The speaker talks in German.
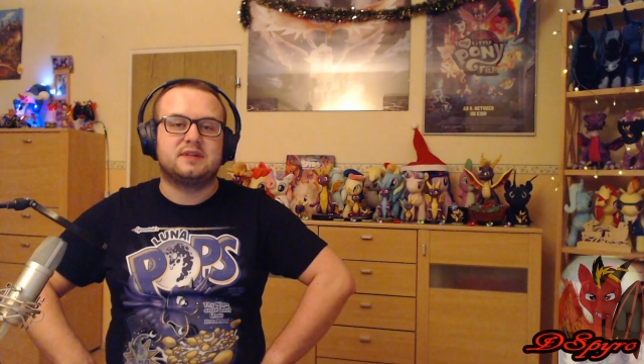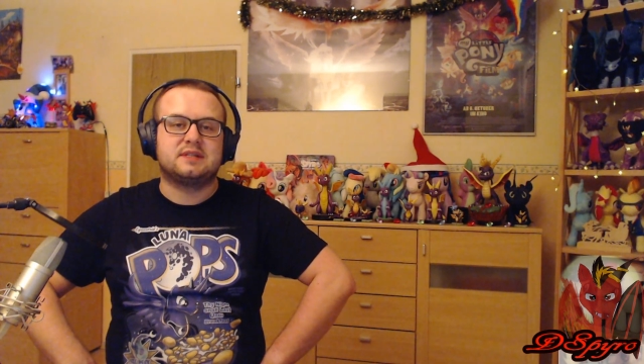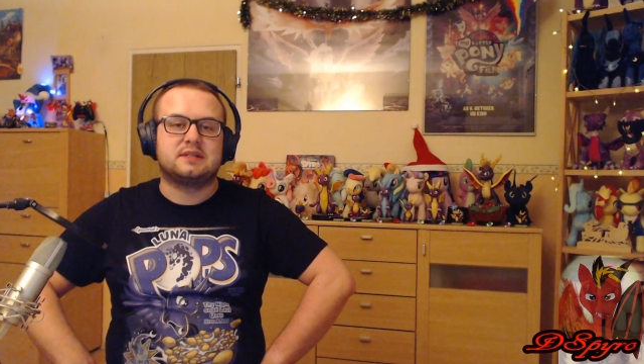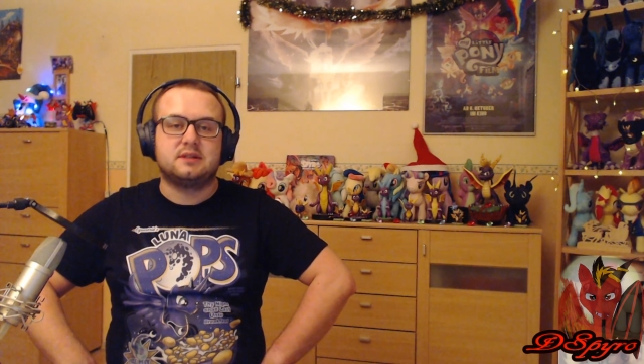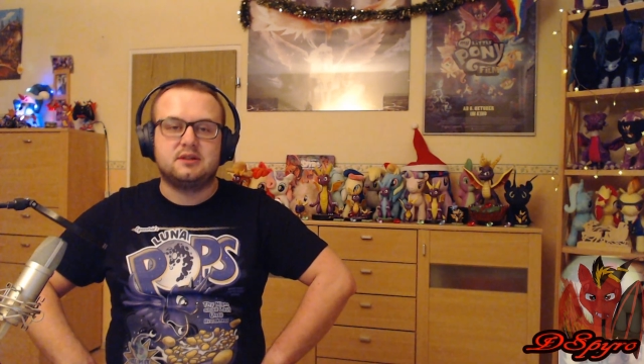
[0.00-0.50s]
was
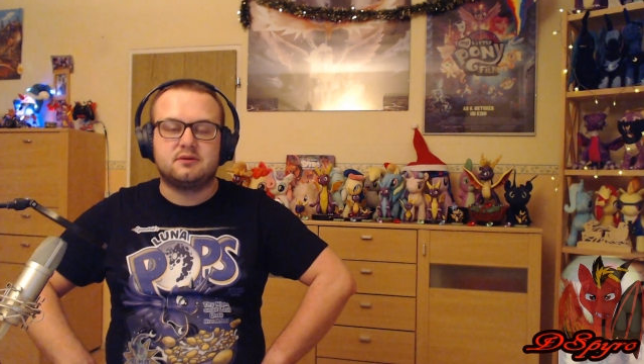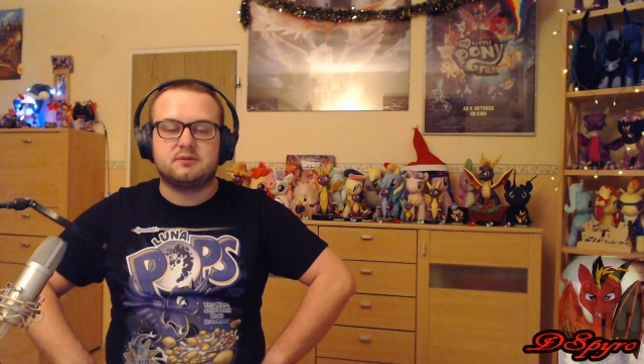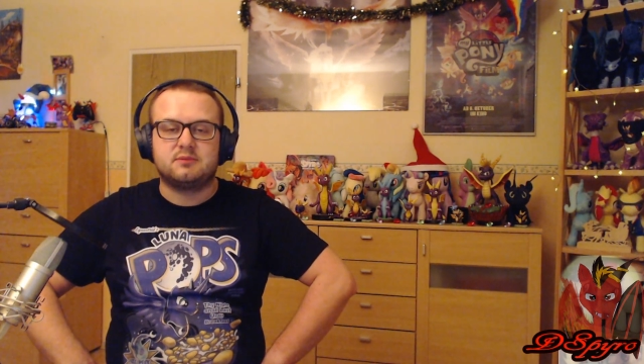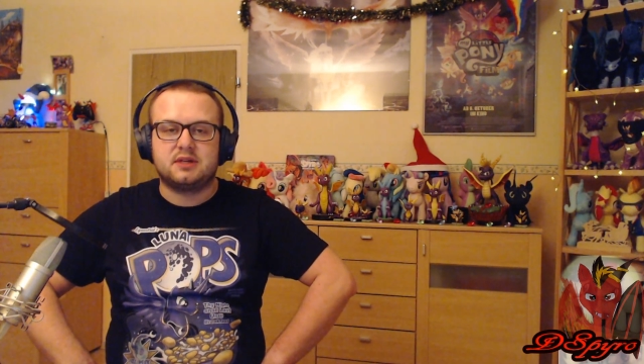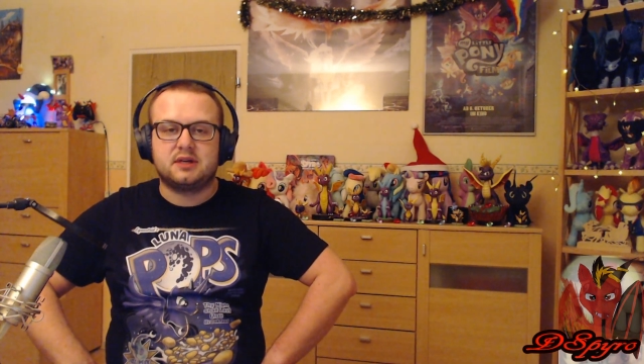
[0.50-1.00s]
jetzt
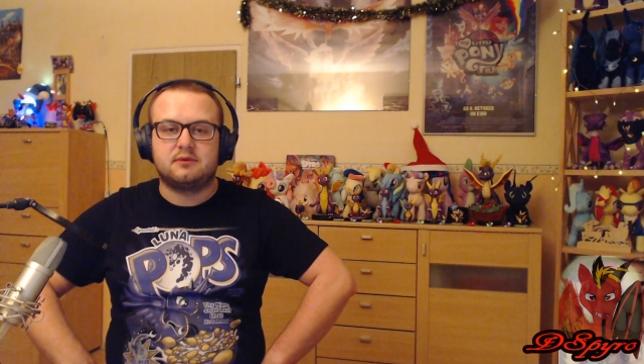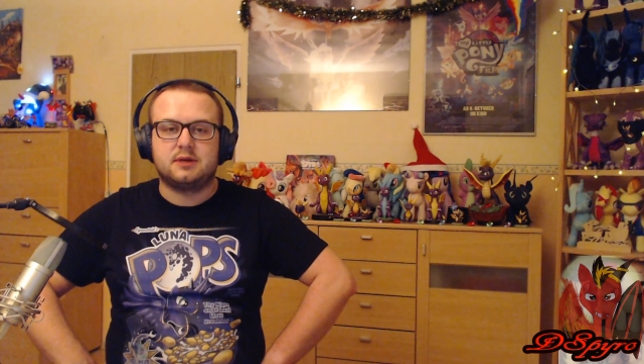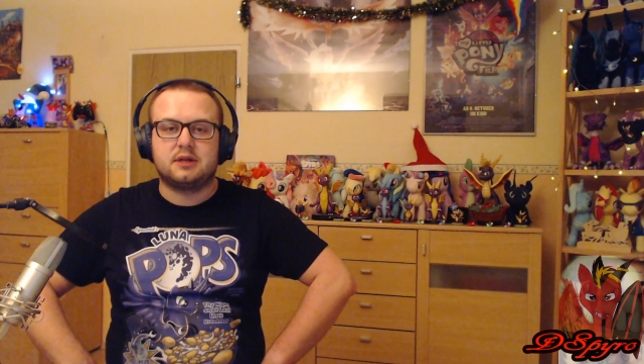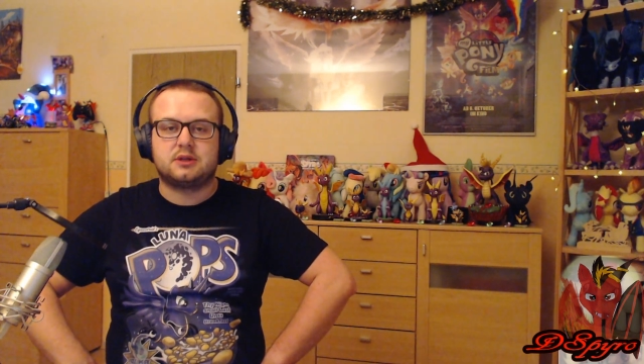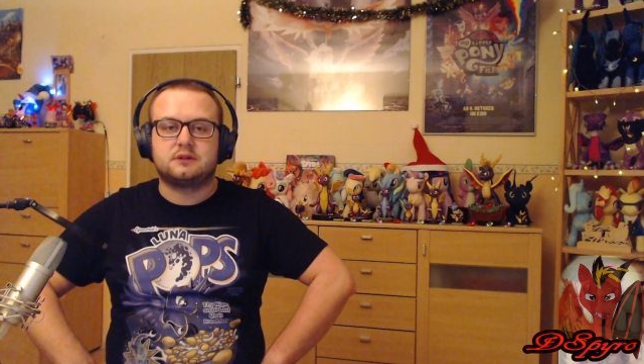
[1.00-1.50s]
nicht mit einer
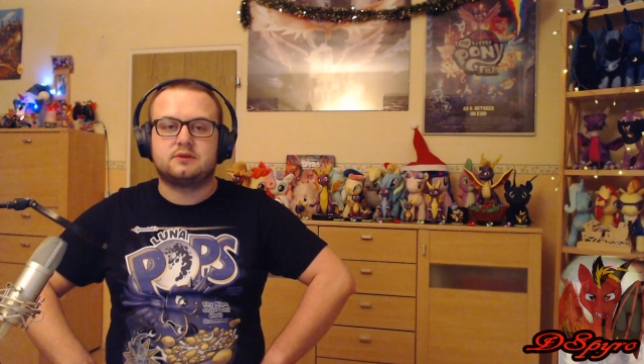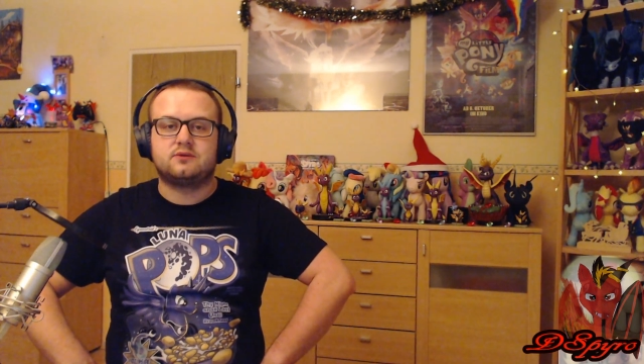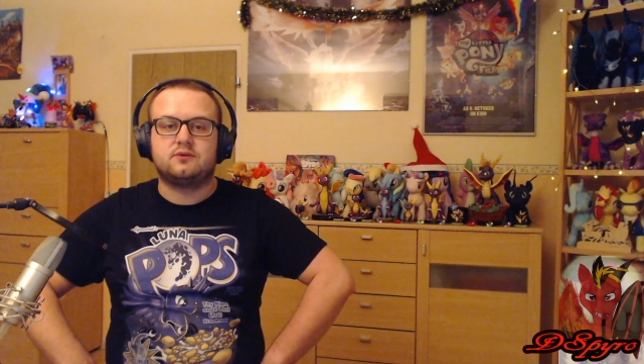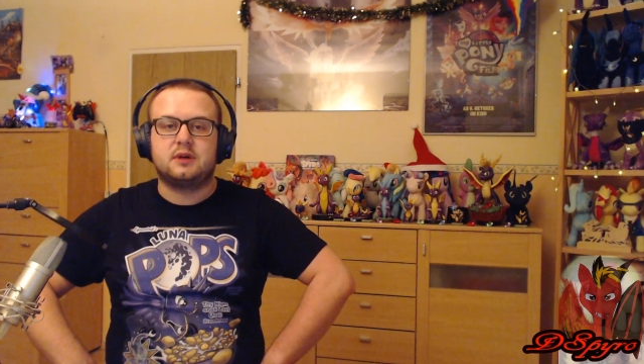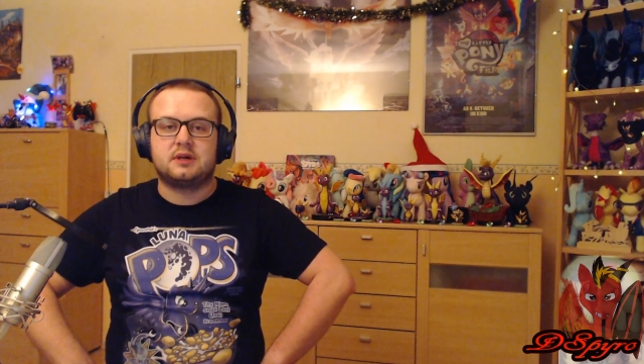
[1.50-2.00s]
Reaction zu
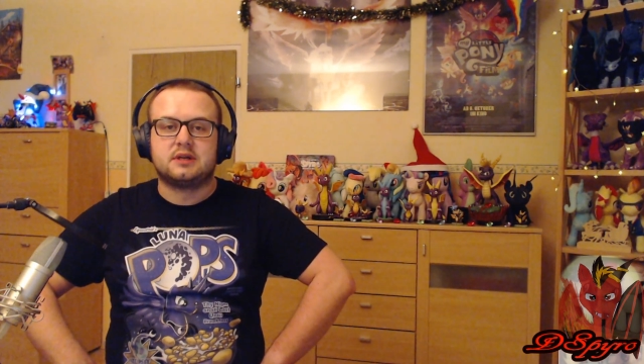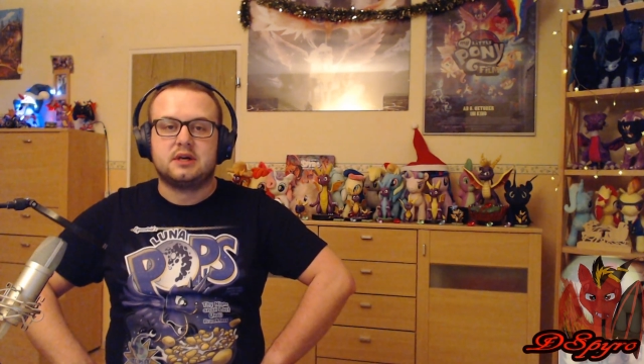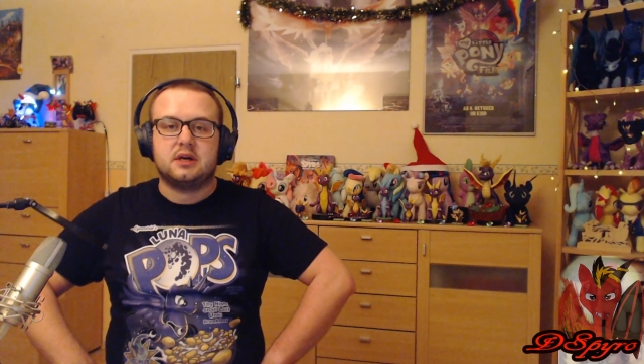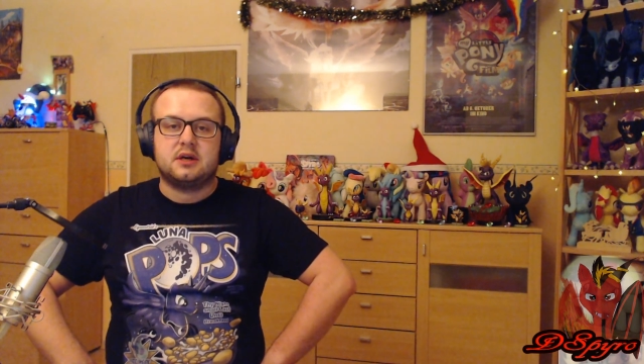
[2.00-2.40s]
tun hat.